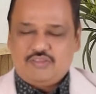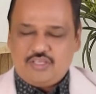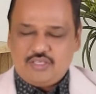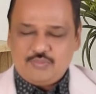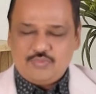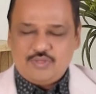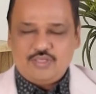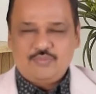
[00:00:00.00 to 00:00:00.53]

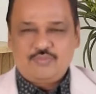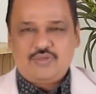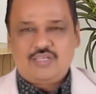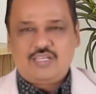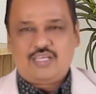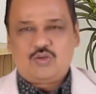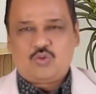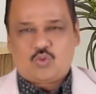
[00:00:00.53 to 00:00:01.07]
தீமையும்
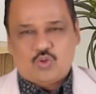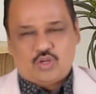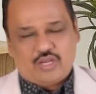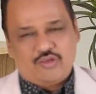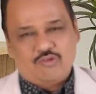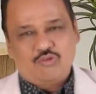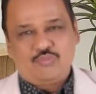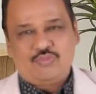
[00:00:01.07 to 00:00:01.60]
இல்லை
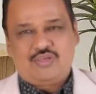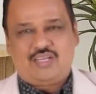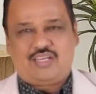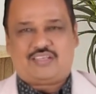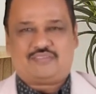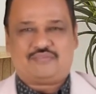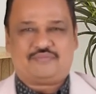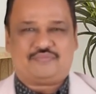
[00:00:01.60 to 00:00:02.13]
குறைவும்
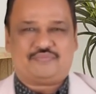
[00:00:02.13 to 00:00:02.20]
இல்லை